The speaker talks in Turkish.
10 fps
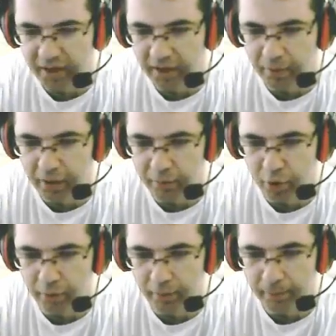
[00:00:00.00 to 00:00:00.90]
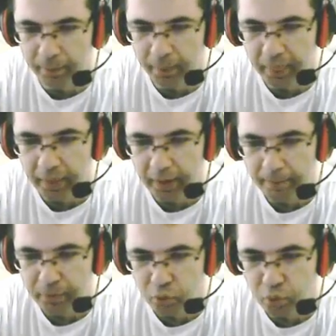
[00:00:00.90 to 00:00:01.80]
adam kalmıyor abi.
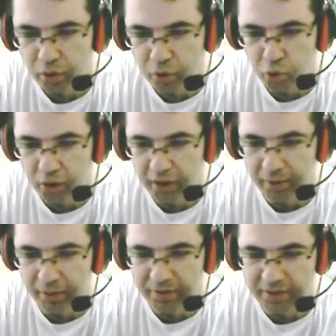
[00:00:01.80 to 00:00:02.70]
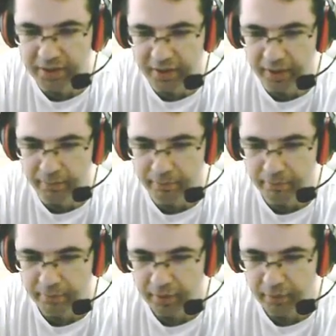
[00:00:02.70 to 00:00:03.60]
Yukarı çok adam kalmasını isterim.
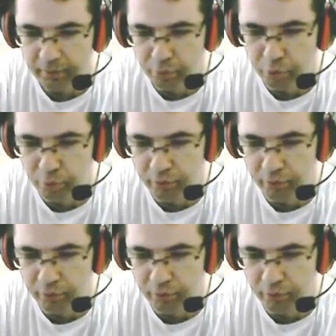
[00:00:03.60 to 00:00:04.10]
Bol